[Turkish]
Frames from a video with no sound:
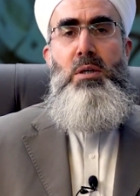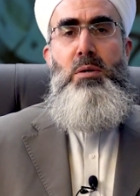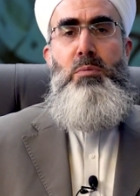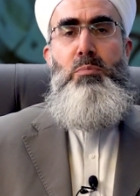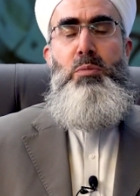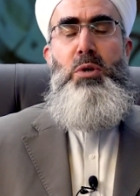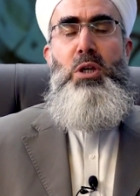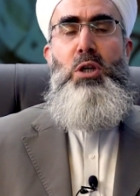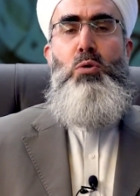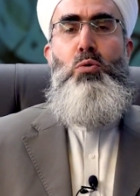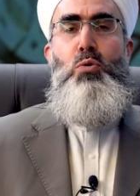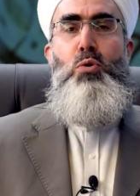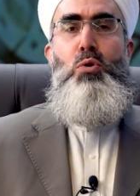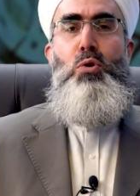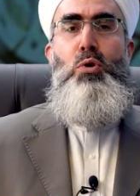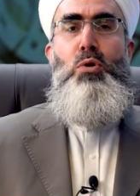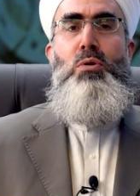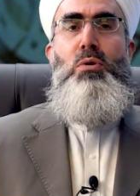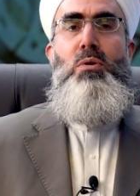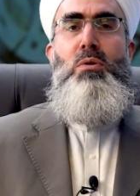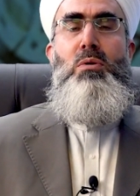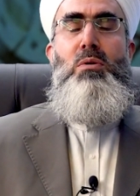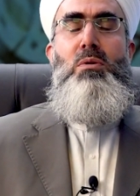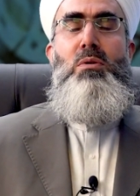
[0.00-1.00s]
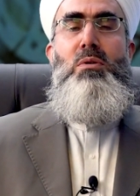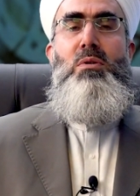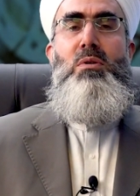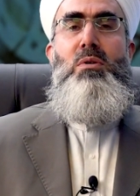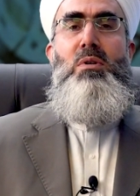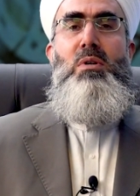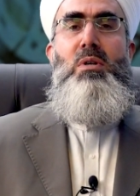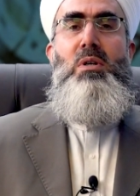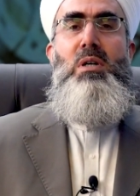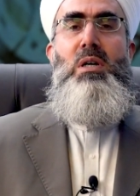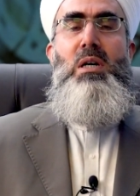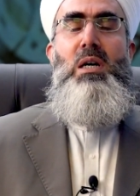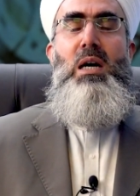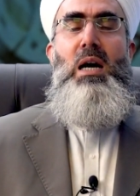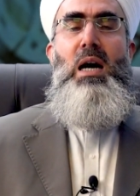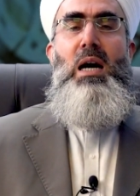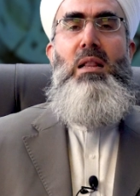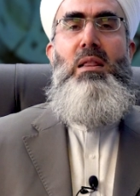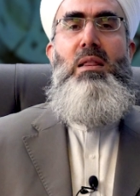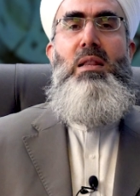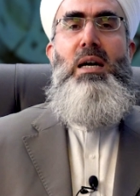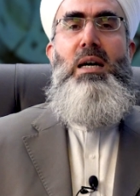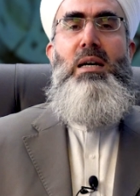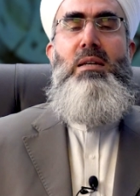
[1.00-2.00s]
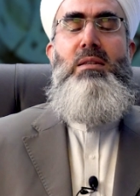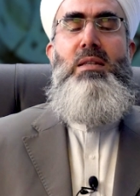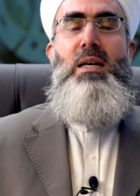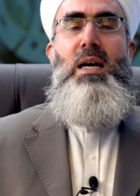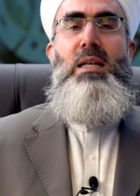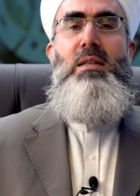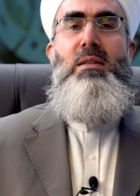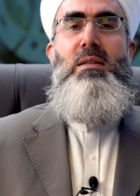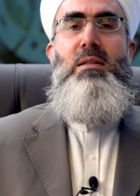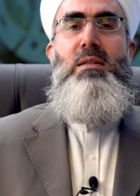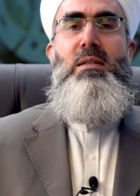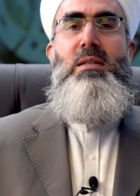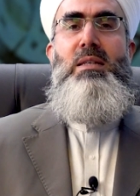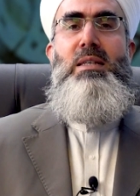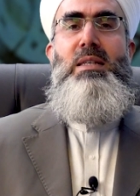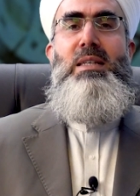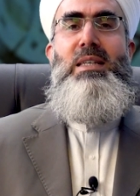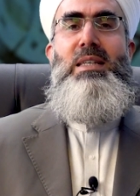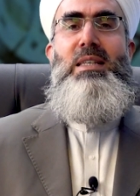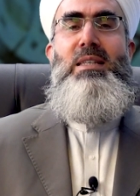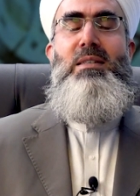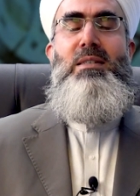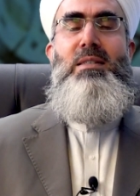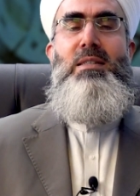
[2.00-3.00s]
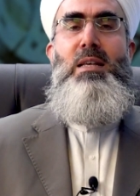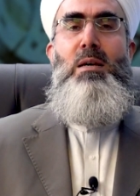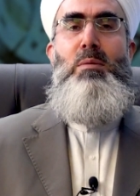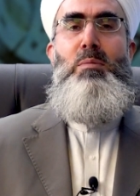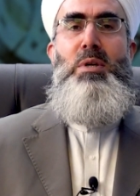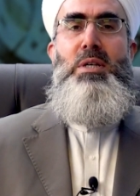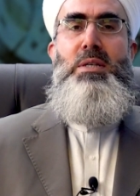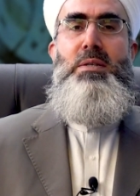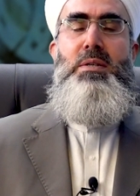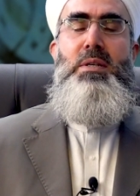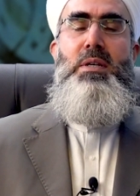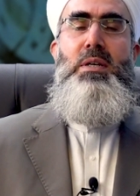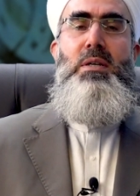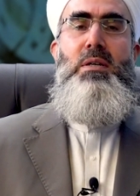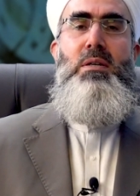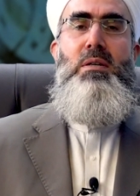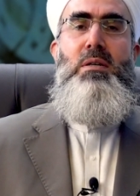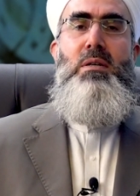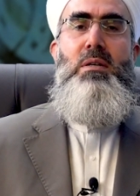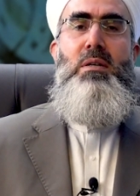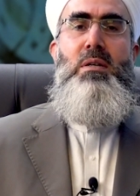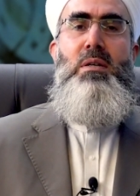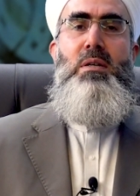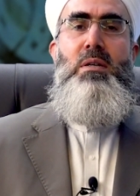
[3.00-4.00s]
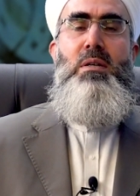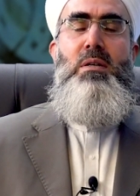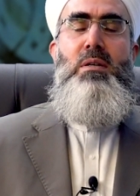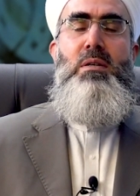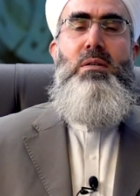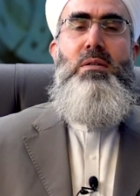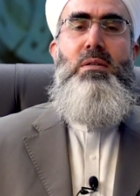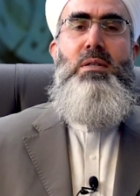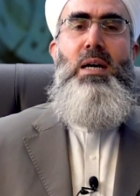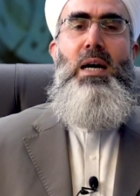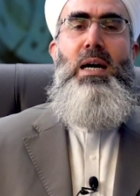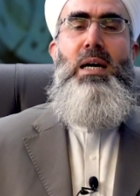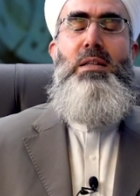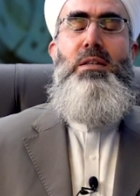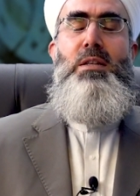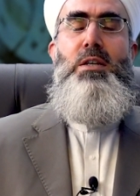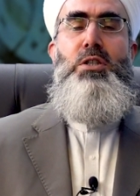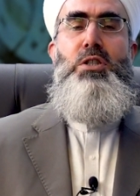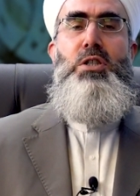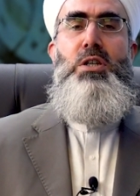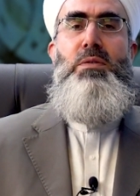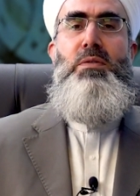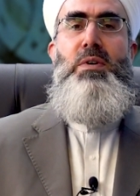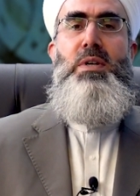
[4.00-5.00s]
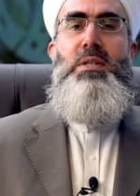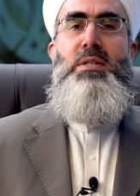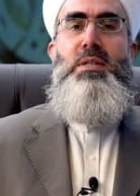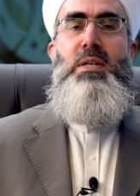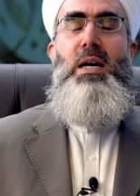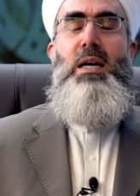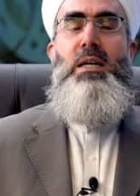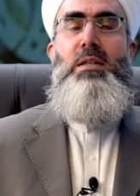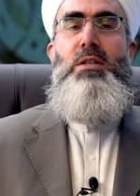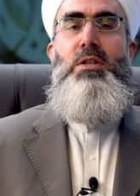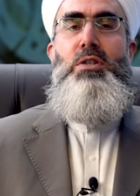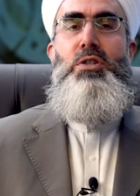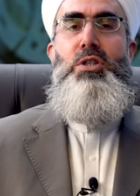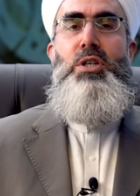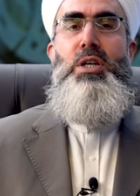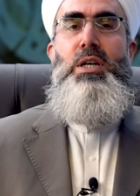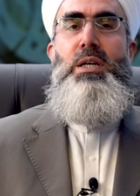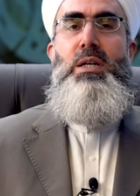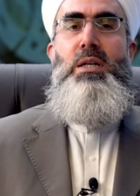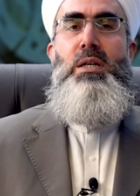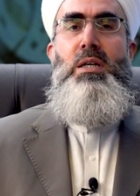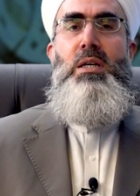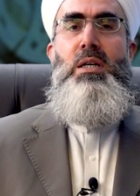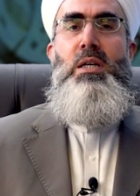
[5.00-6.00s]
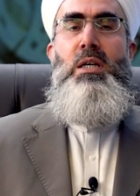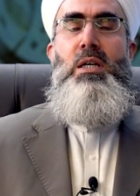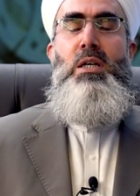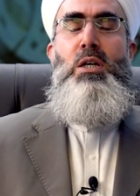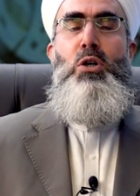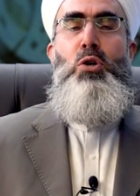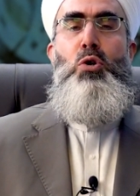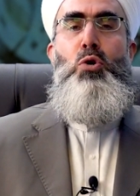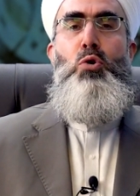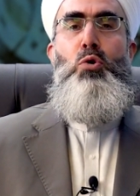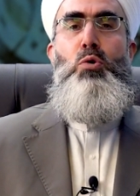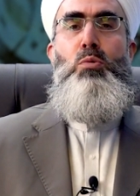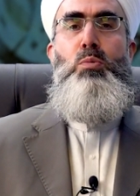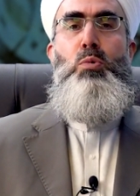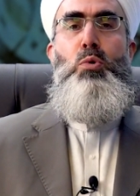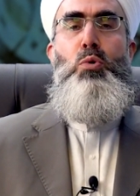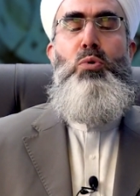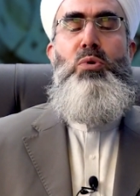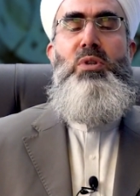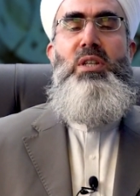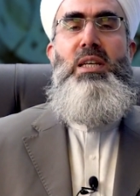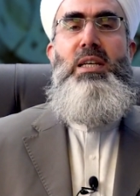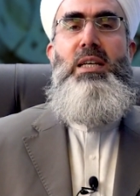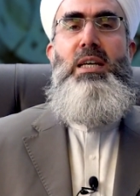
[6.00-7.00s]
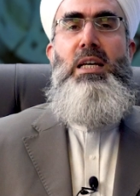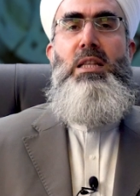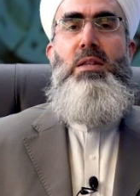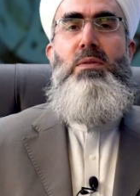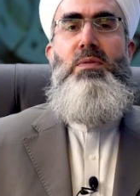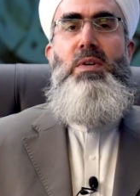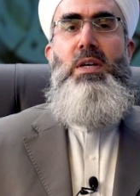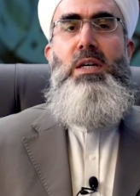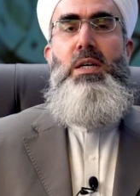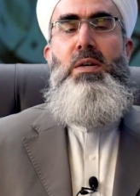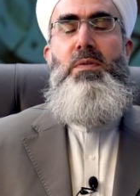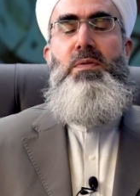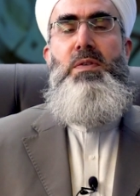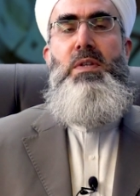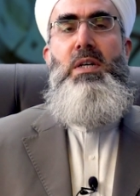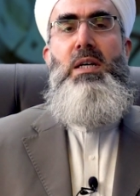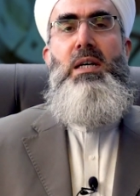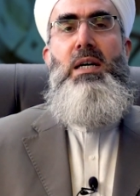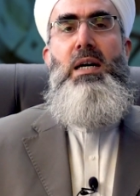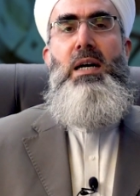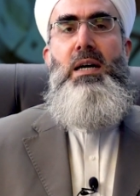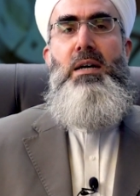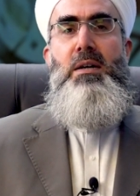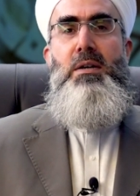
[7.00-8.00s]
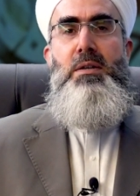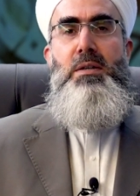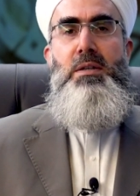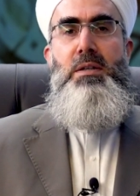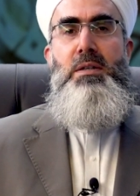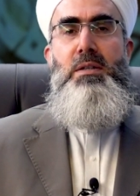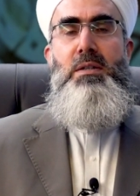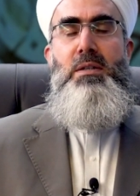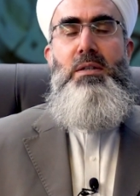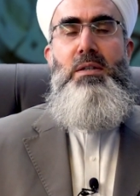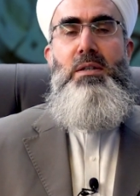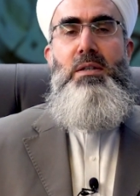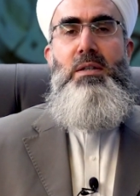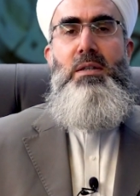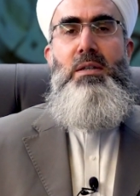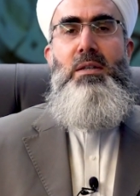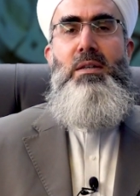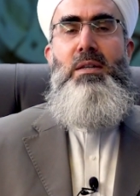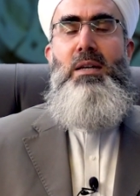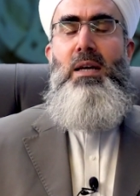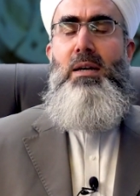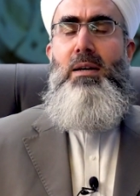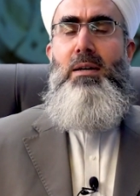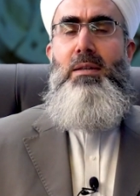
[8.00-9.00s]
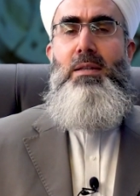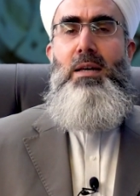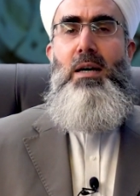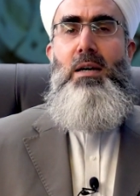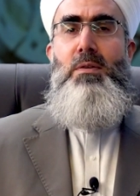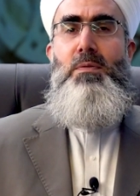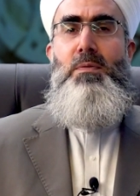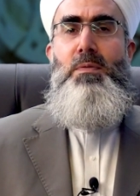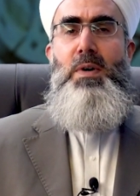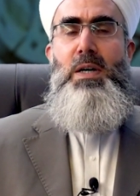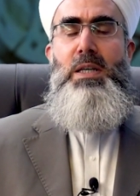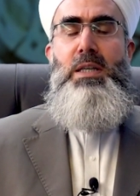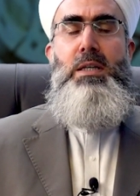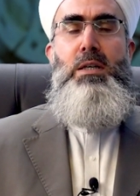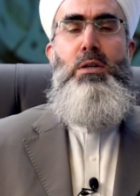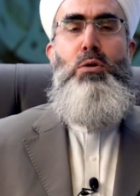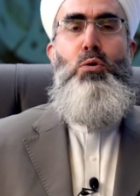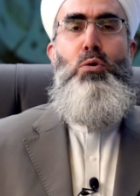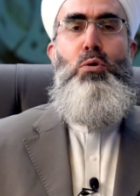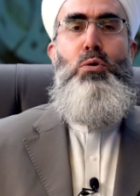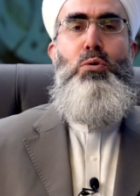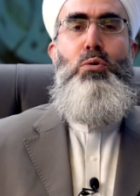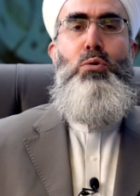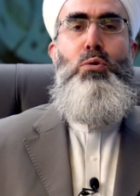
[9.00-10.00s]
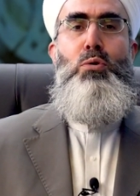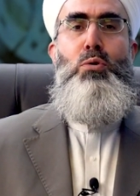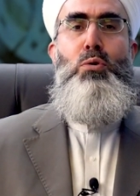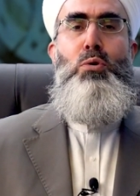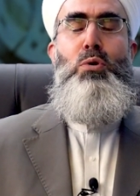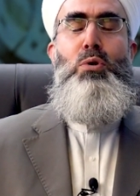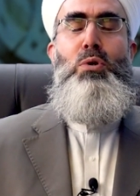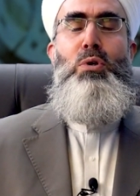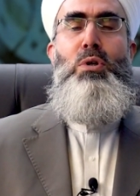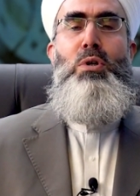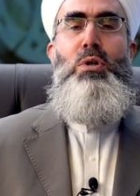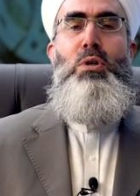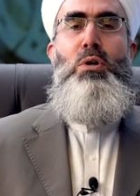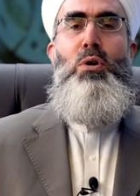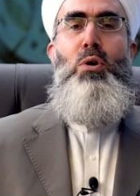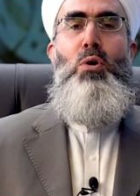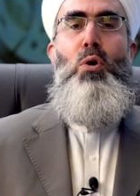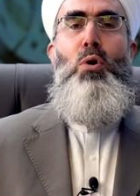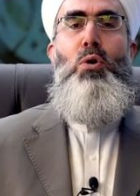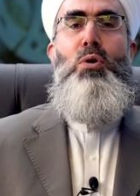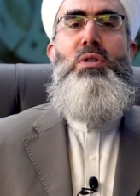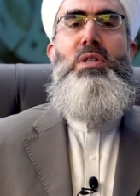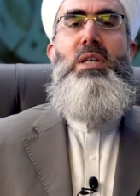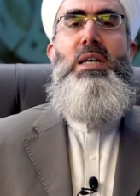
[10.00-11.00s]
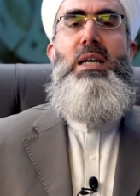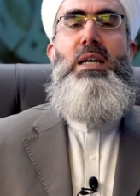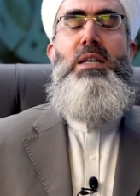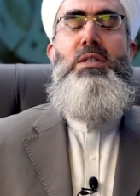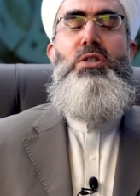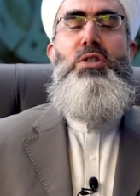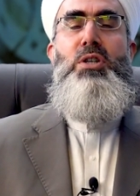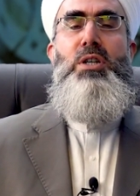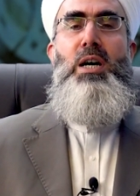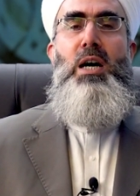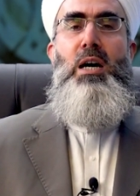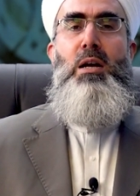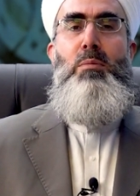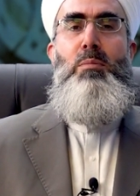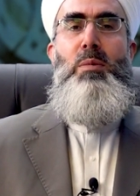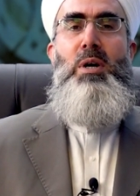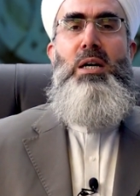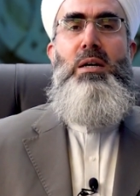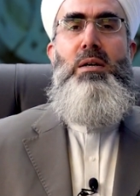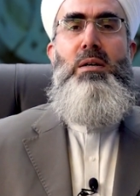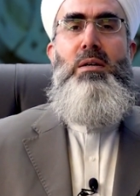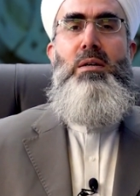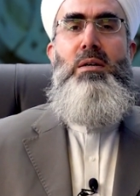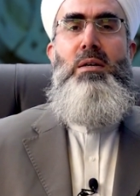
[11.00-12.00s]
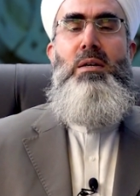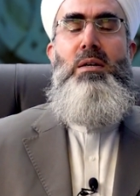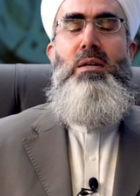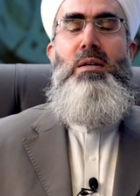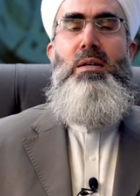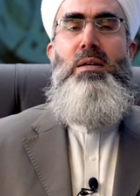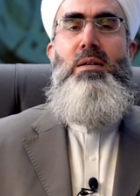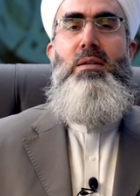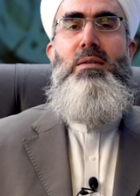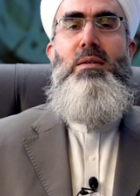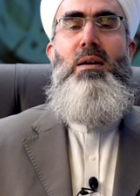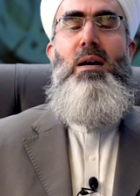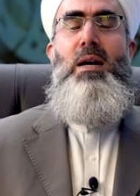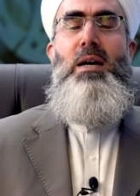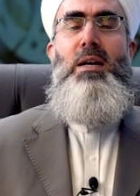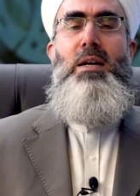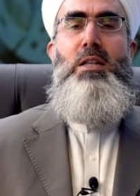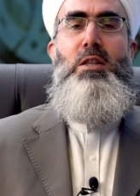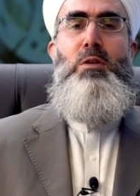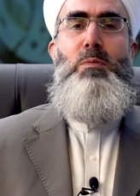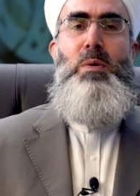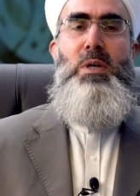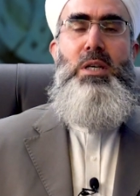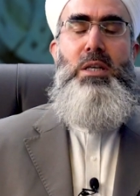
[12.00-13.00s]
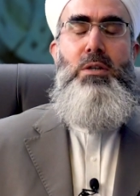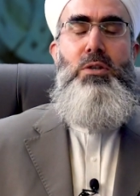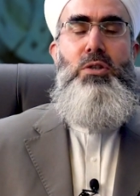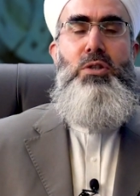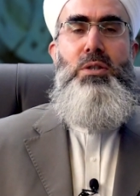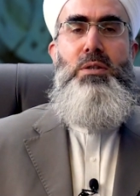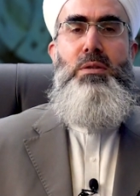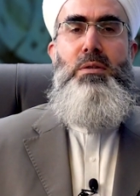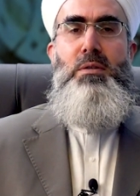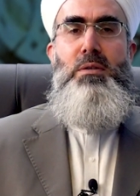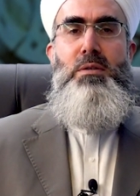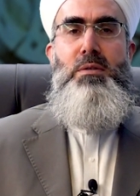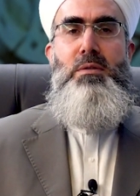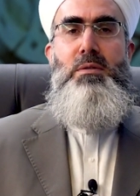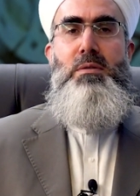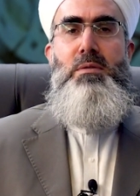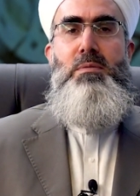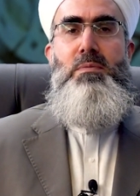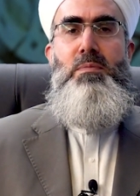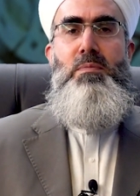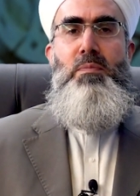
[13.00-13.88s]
Bir kulun Allah'tan istemesi sadece ve sadece ubudiyet ve iftikarını ne kadar fakir olduğunu ortaya çıkarmak, izhar etmek içindir.